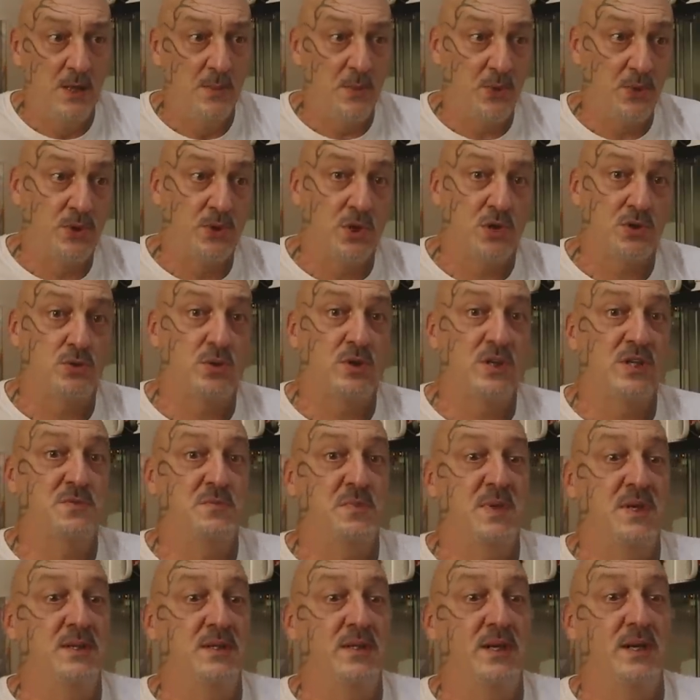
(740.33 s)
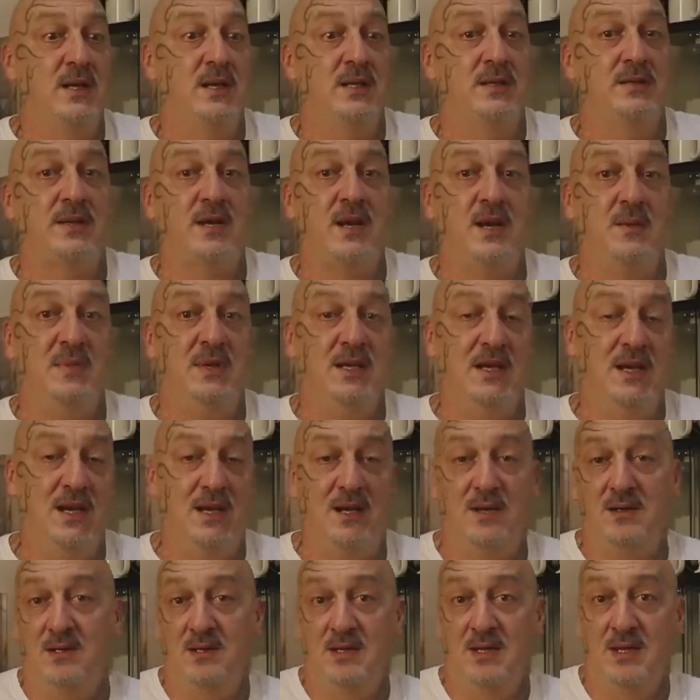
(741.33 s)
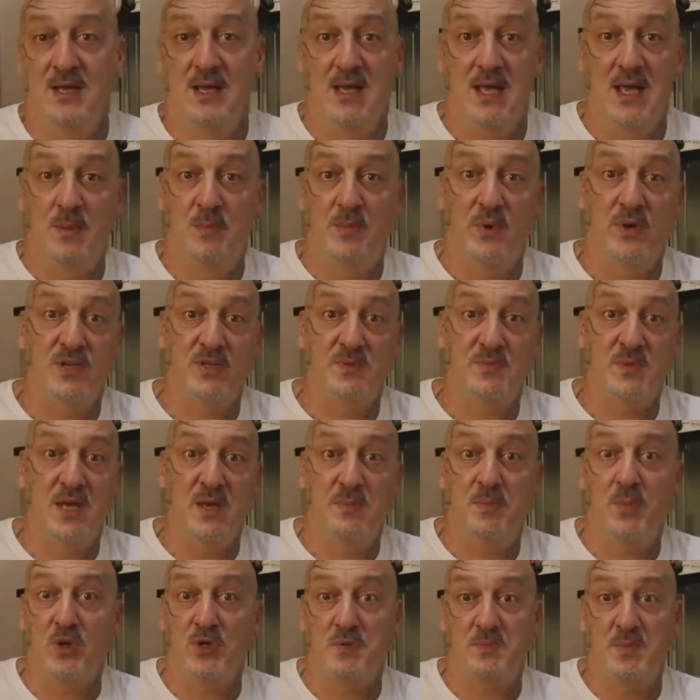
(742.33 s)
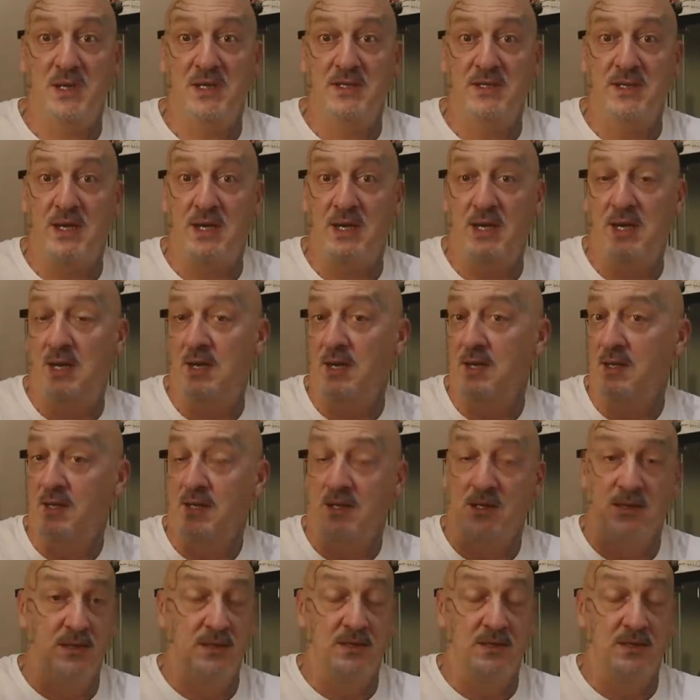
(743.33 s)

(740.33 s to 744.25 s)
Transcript: piuttosto che spenderne 3000 e poi, e poi spenderne